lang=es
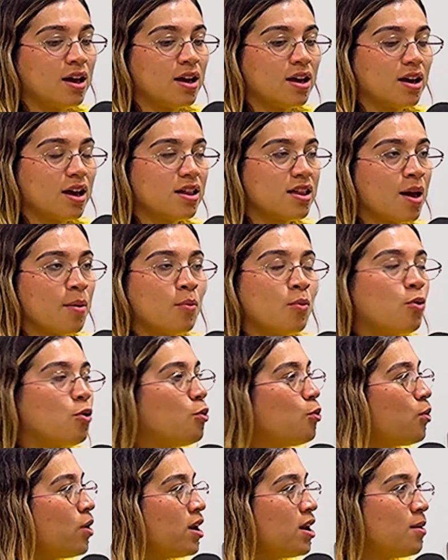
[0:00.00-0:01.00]
que sea muy
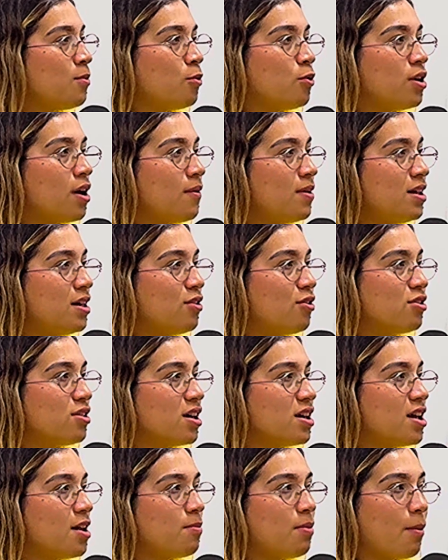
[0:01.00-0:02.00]
buena y muy
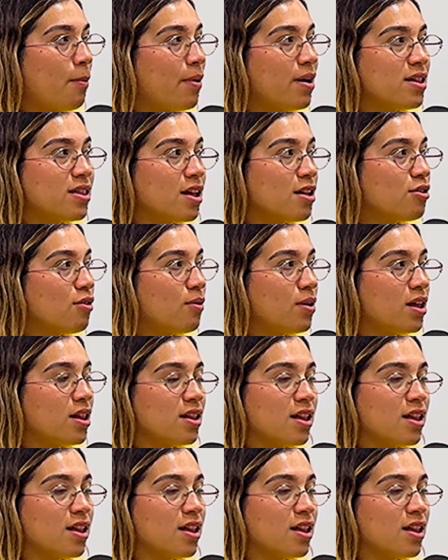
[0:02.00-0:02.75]
habilidosa y el papá está sobre,